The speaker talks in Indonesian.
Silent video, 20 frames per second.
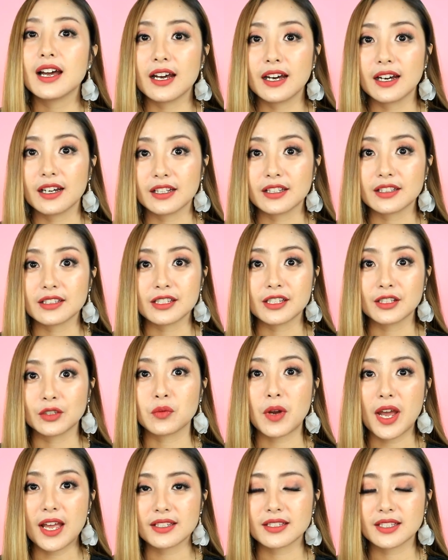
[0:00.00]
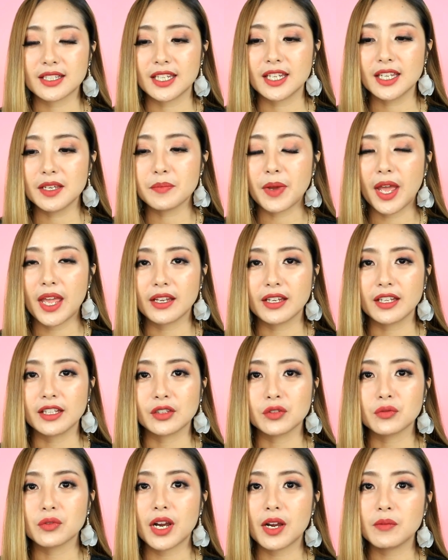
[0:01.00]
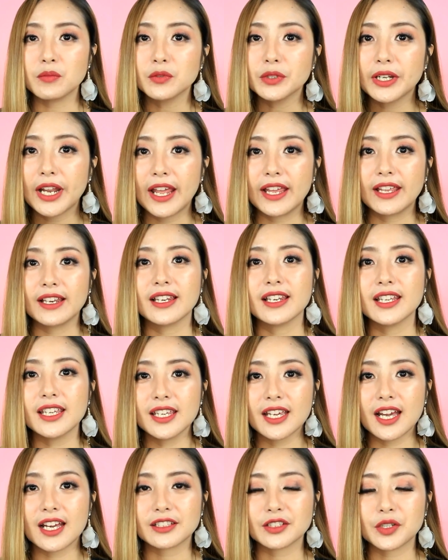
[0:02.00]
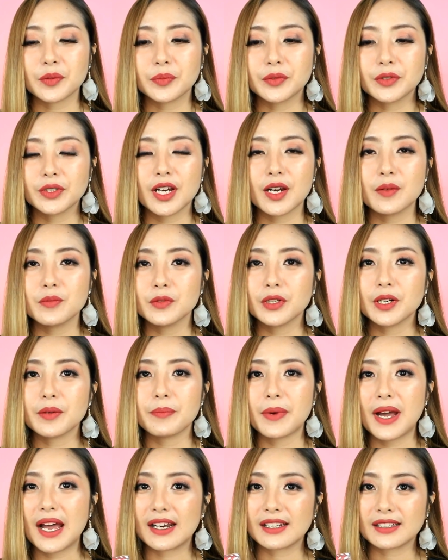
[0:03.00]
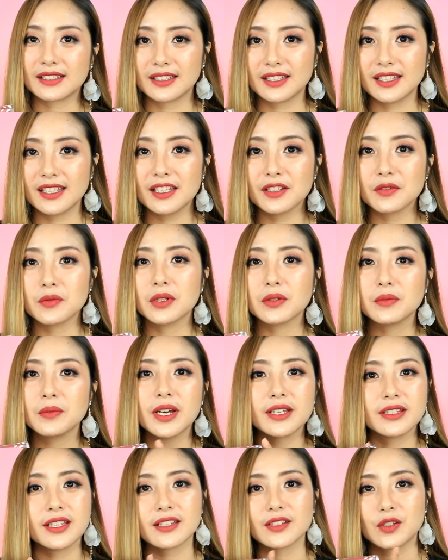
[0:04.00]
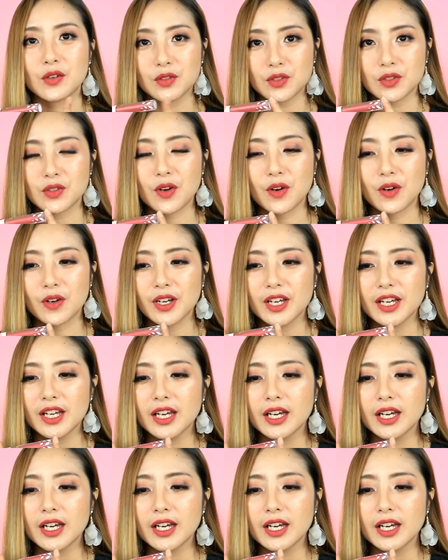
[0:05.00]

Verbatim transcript: uh, situasi baik itu kamu daily ataupun kamu ke party dua-duanya cocok